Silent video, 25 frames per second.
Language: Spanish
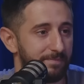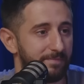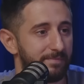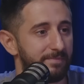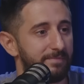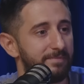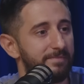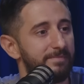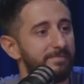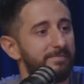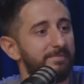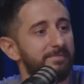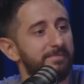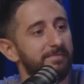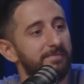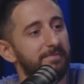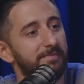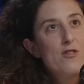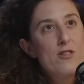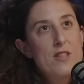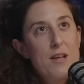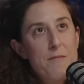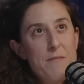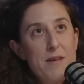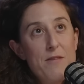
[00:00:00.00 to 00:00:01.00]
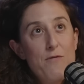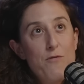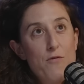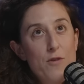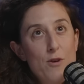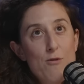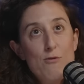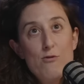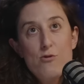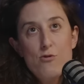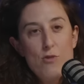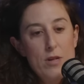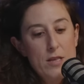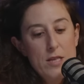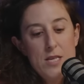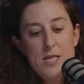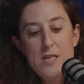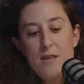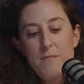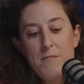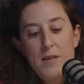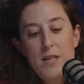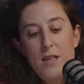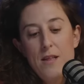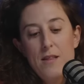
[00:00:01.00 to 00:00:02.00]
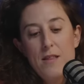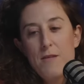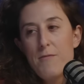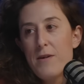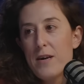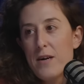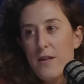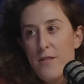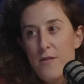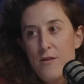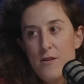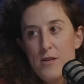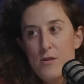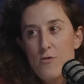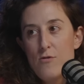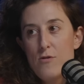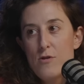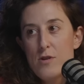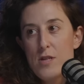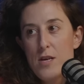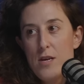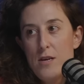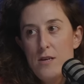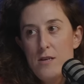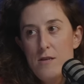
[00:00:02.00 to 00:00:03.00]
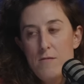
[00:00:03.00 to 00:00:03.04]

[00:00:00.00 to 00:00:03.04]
Eh, yo también fui justo antes de irme de vacaciones unos días.